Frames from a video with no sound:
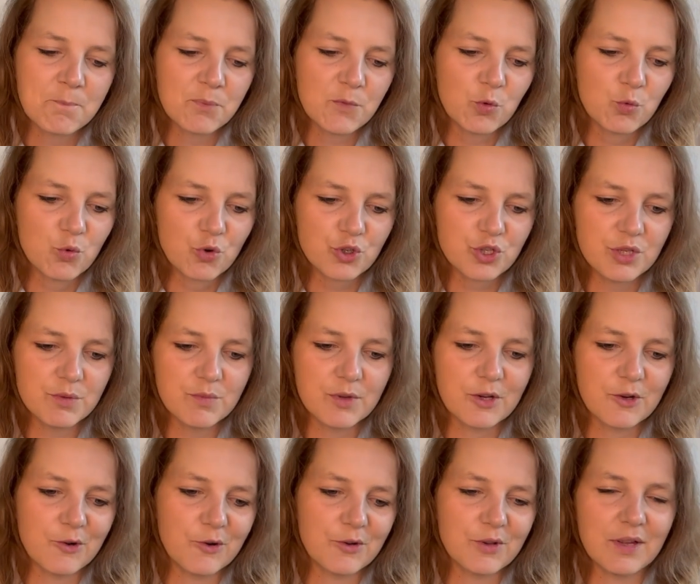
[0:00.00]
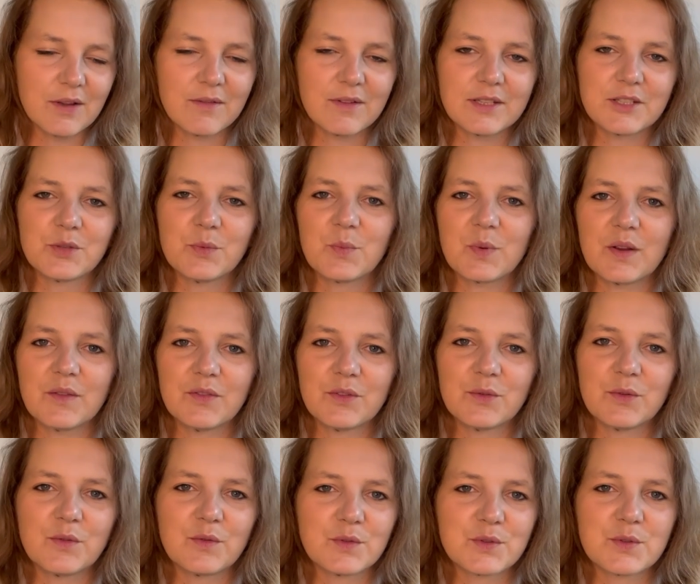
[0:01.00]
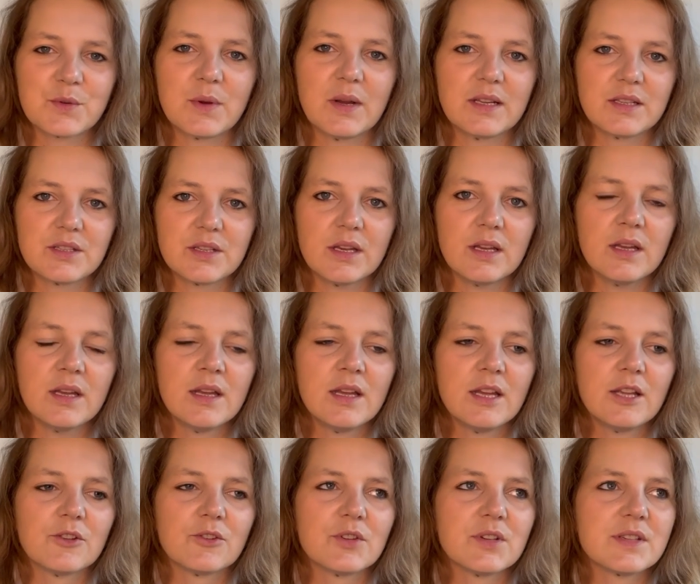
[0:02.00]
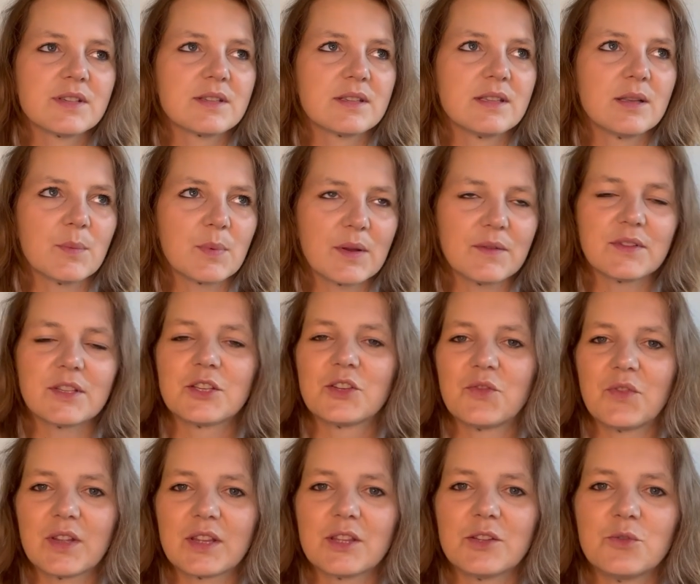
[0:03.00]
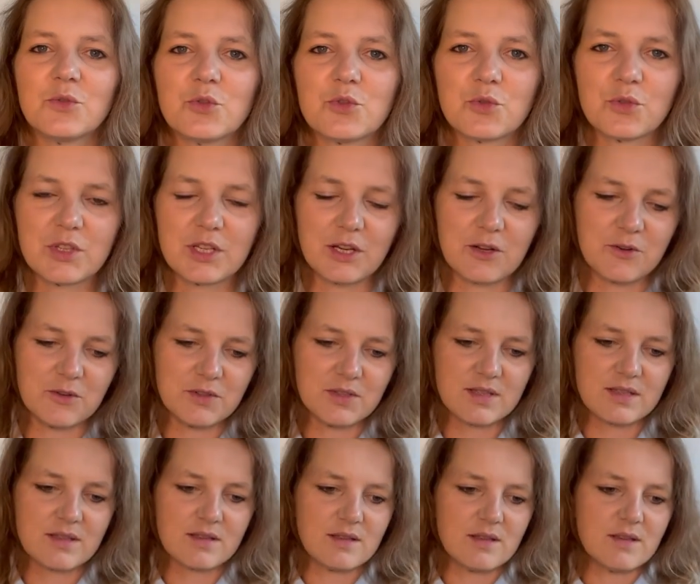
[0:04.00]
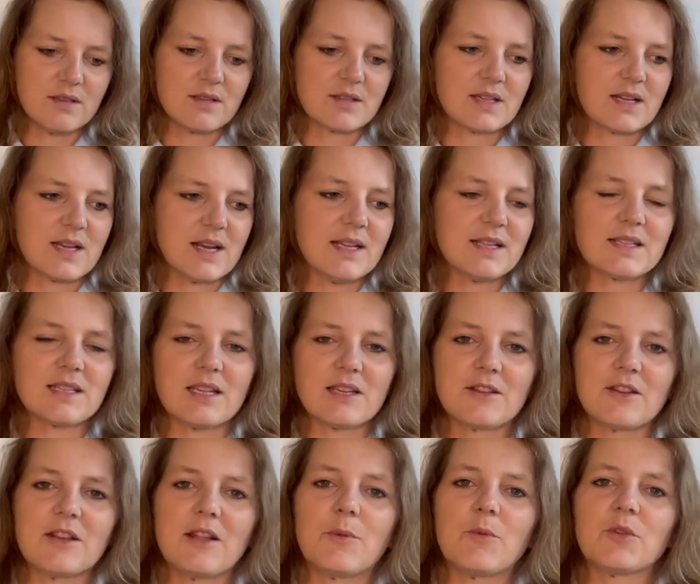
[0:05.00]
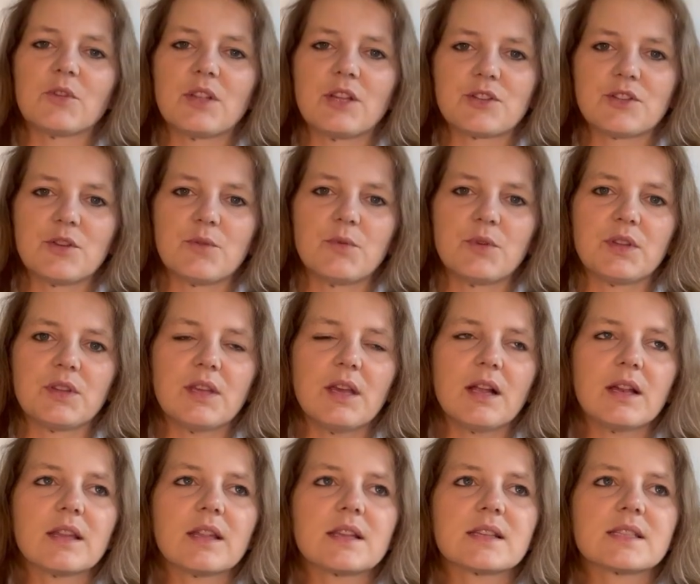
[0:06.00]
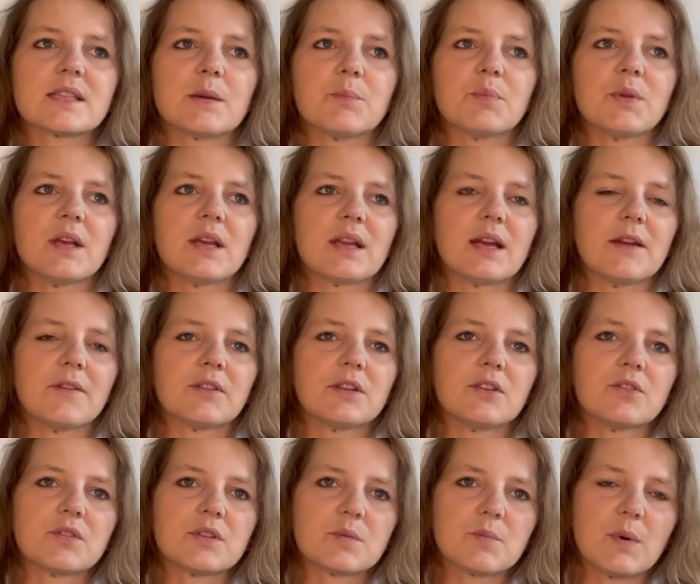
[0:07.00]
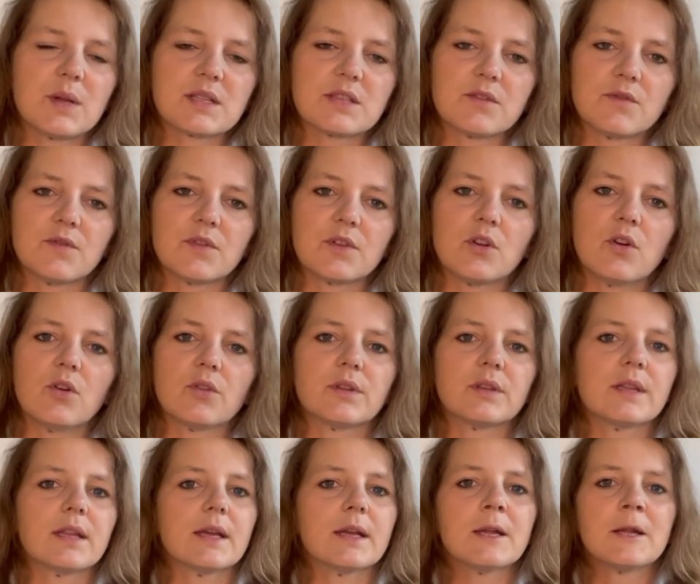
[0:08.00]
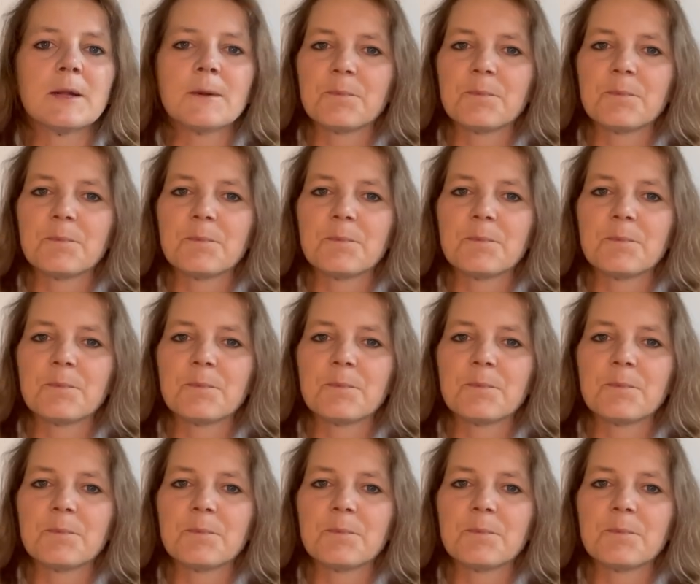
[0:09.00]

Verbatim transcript: ułożymy konia właśnie prawidłowo, słuchajcie, to jest naprawdę świetne uczucie. Koń jest, skręca się nam od naszej łydki, ale nas zabiera i wtedy to jest bardzo wygodne.